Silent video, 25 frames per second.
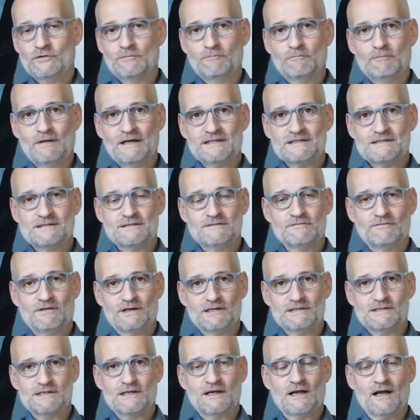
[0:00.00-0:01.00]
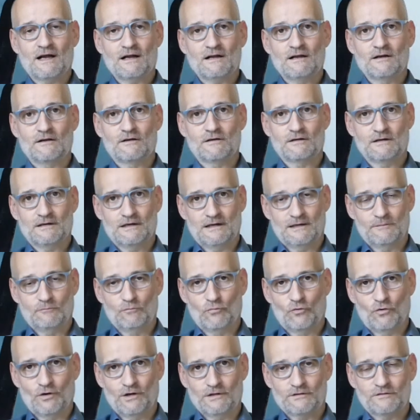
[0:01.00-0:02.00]
massenweise krank an
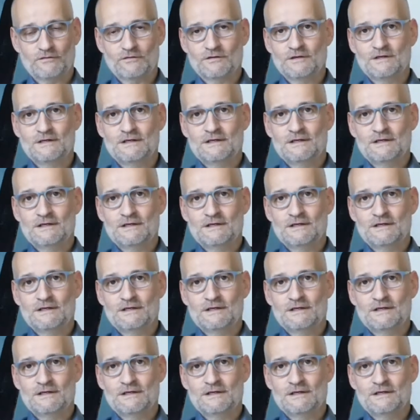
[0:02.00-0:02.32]
Bord